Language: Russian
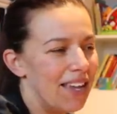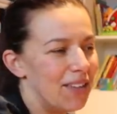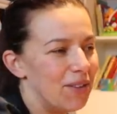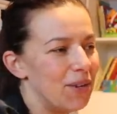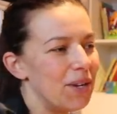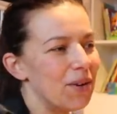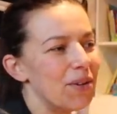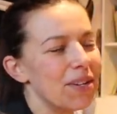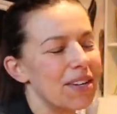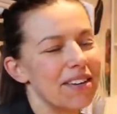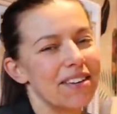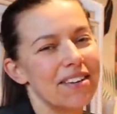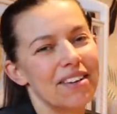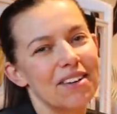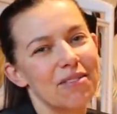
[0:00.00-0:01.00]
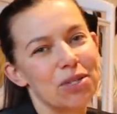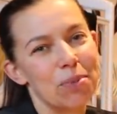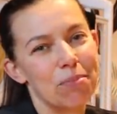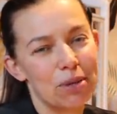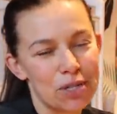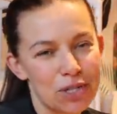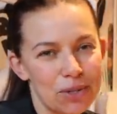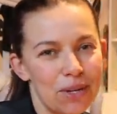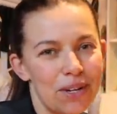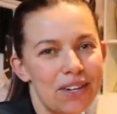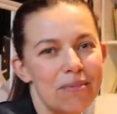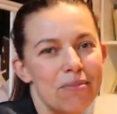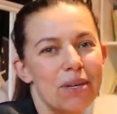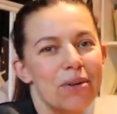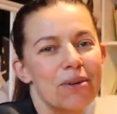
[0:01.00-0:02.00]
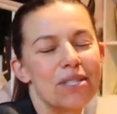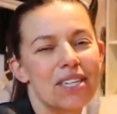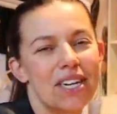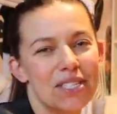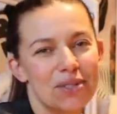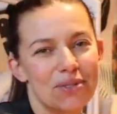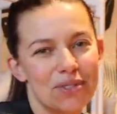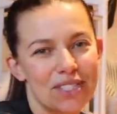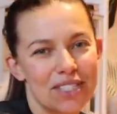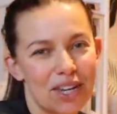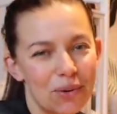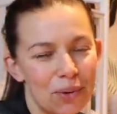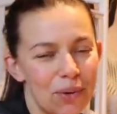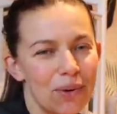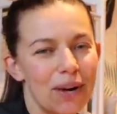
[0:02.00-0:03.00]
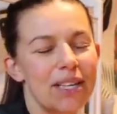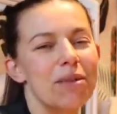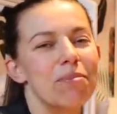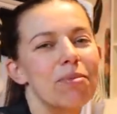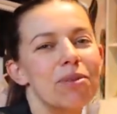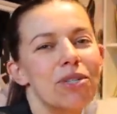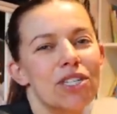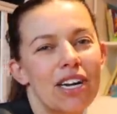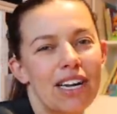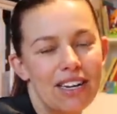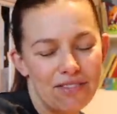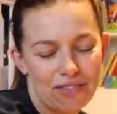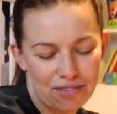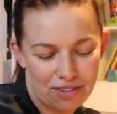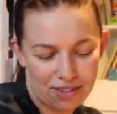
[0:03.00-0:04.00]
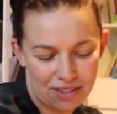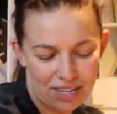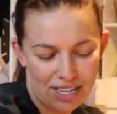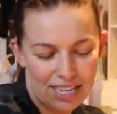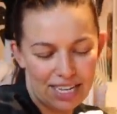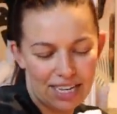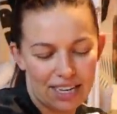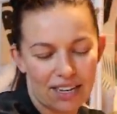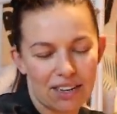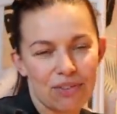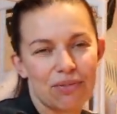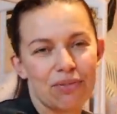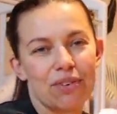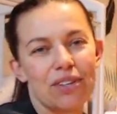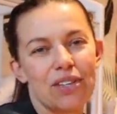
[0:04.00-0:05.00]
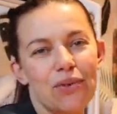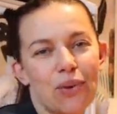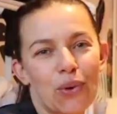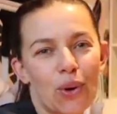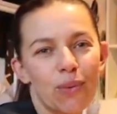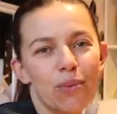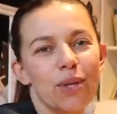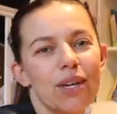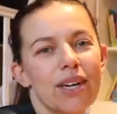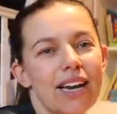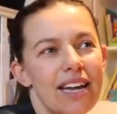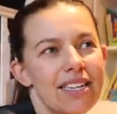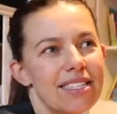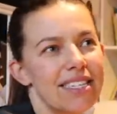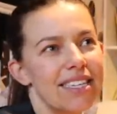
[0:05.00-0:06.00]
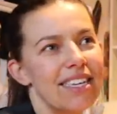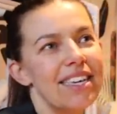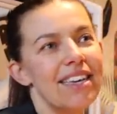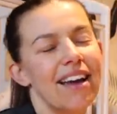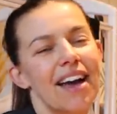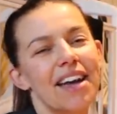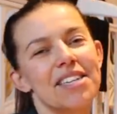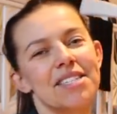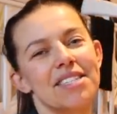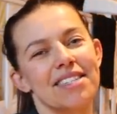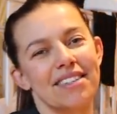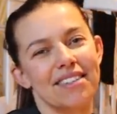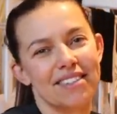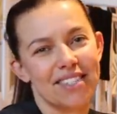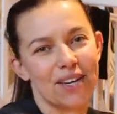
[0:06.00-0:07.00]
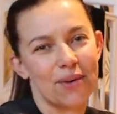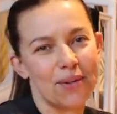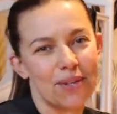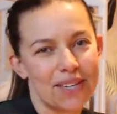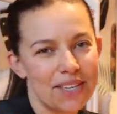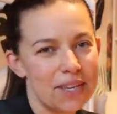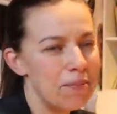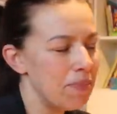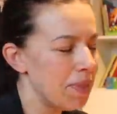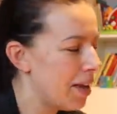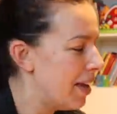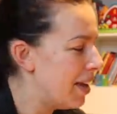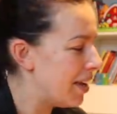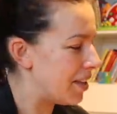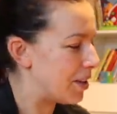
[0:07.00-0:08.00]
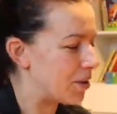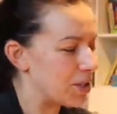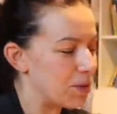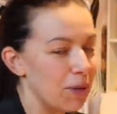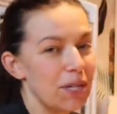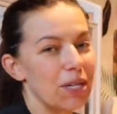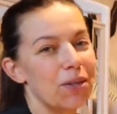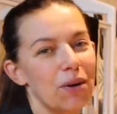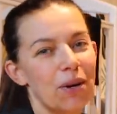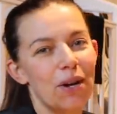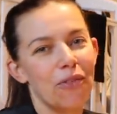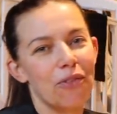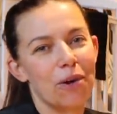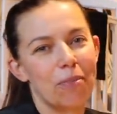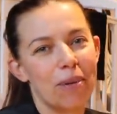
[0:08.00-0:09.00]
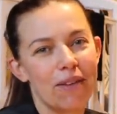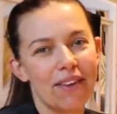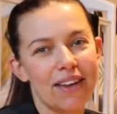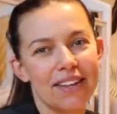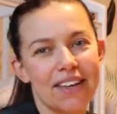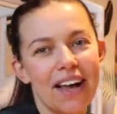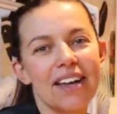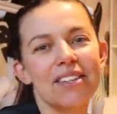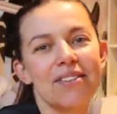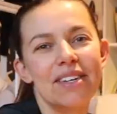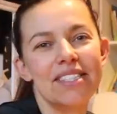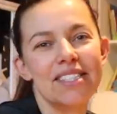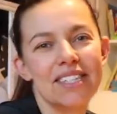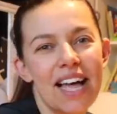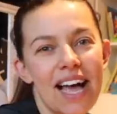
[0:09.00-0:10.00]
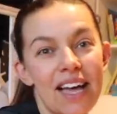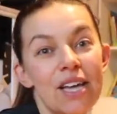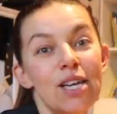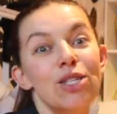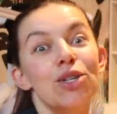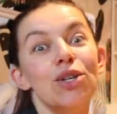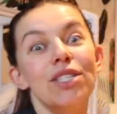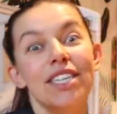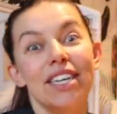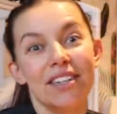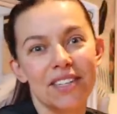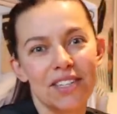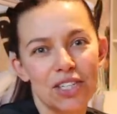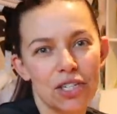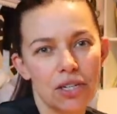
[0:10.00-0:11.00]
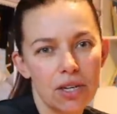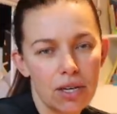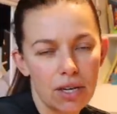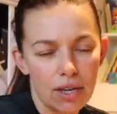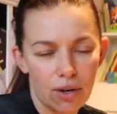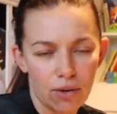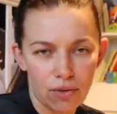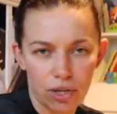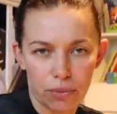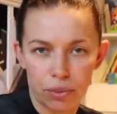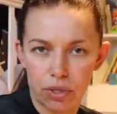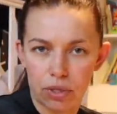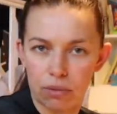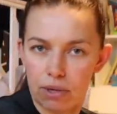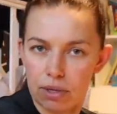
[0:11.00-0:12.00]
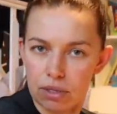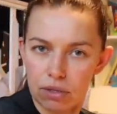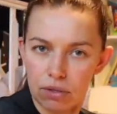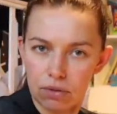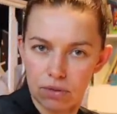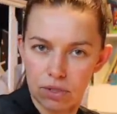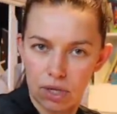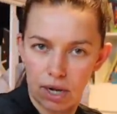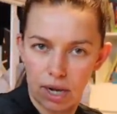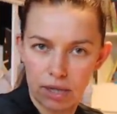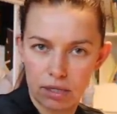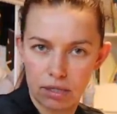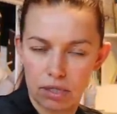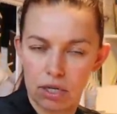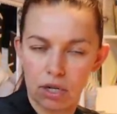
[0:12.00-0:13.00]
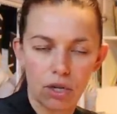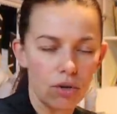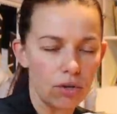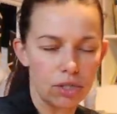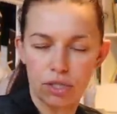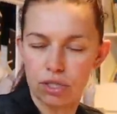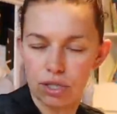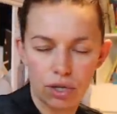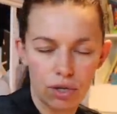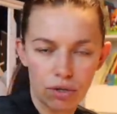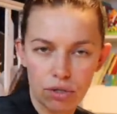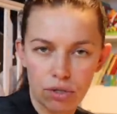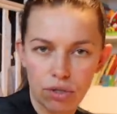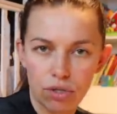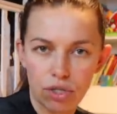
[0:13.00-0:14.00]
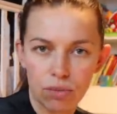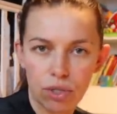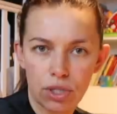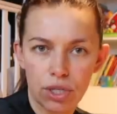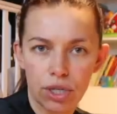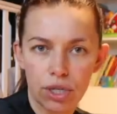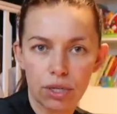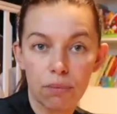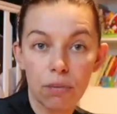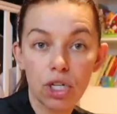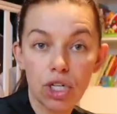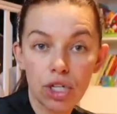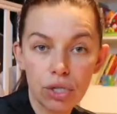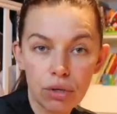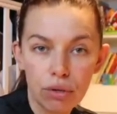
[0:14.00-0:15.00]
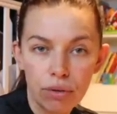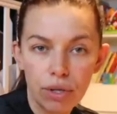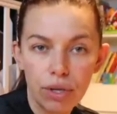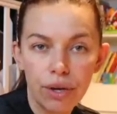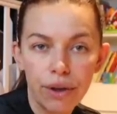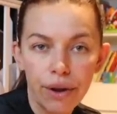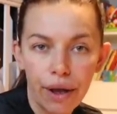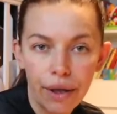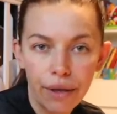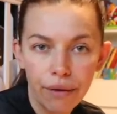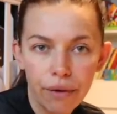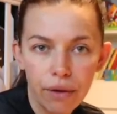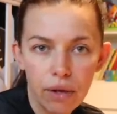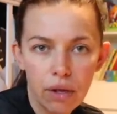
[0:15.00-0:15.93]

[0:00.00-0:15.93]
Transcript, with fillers: Ну и он, э, в общем, пришел, Мирон сразу его за руку, они побежали в, э, в его комнату играться, и Арс э, заходит к ним и такой смотрит, о, Левка, привет, как твои дела, что делаешь? И Лева так поднимает у него взгляд, серьезно-серьезно на нее смотрит, говорит, машинку играю.